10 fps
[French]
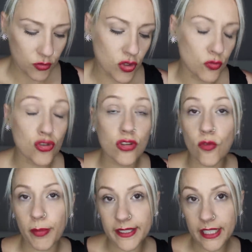Parce que monsieur
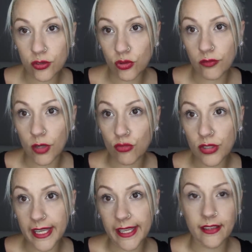ne veut pas de caleçon, il veut un
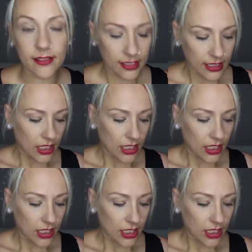moule kékette.